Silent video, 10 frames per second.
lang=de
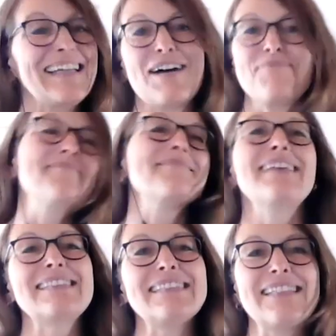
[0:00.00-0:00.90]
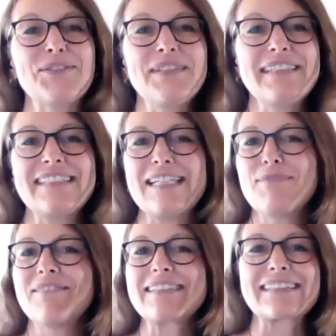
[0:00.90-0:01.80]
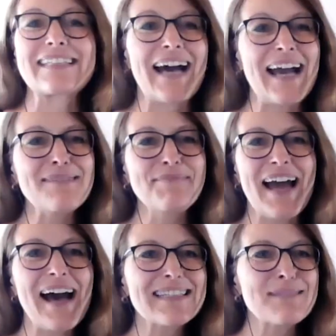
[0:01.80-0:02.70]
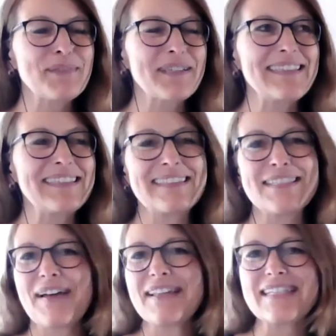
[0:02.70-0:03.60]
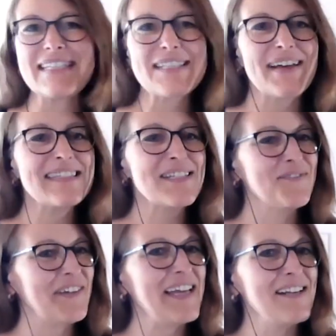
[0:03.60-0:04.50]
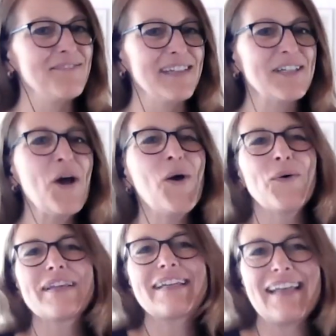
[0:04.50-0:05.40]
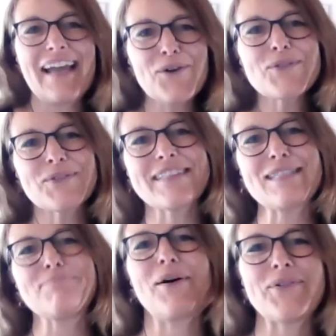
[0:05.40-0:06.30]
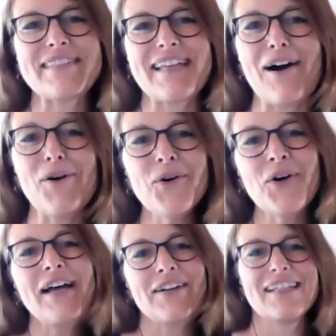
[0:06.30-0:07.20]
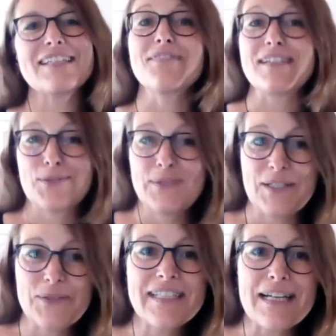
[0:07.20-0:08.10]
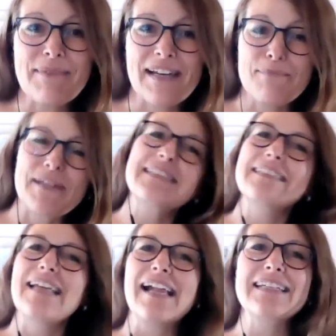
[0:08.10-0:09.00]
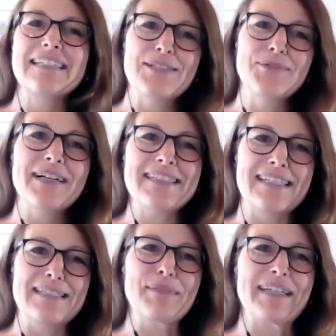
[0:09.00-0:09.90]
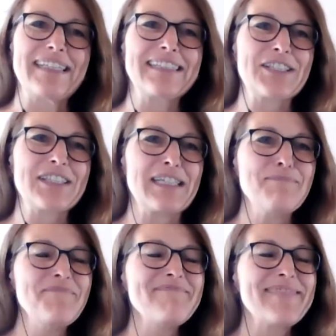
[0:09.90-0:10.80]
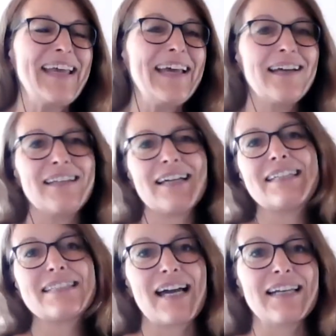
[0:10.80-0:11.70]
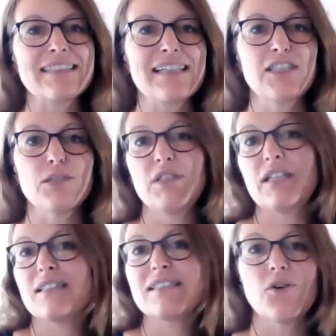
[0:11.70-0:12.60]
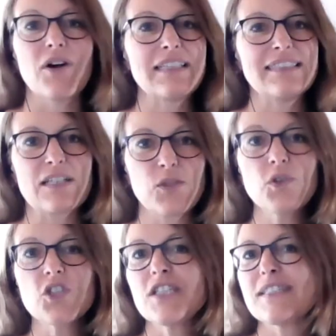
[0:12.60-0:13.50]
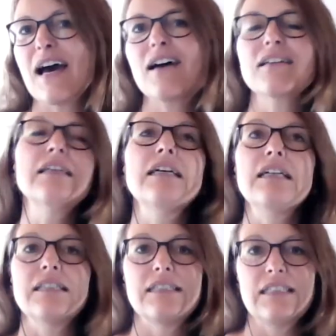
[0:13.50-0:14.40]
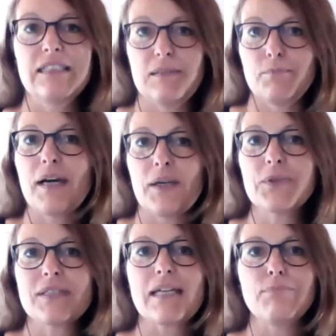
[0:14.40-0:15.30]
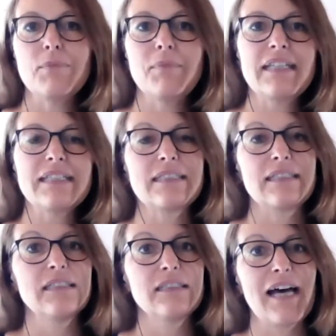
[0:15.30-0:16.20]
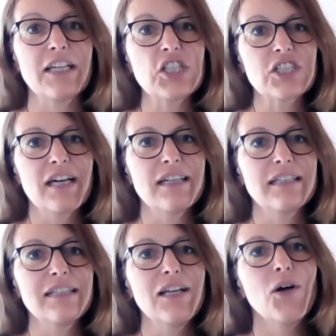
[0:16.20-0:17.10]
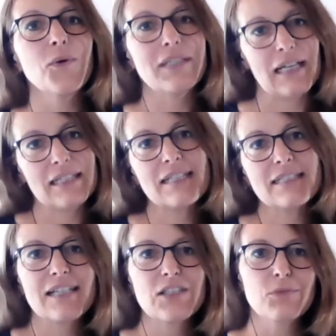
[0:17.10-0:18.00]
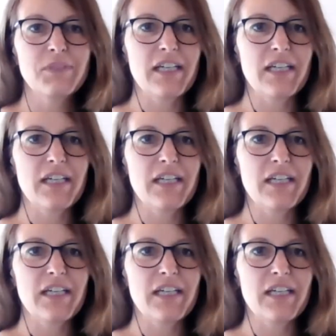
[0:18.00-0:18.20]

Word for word: Ja, das ist natürlich ein Thema, was in keinem Jahresbericht 2020 fehlen wird. Und genauso ist es bei uns auch. Und das weißt du natürlich am allerbesten, Elke, denn du hast ja den Bericht geschrieben. Da geht es einerseits um die ganzen organisatorischen Sachen, die bei ZBMed äh, anstanden, und andererseits um die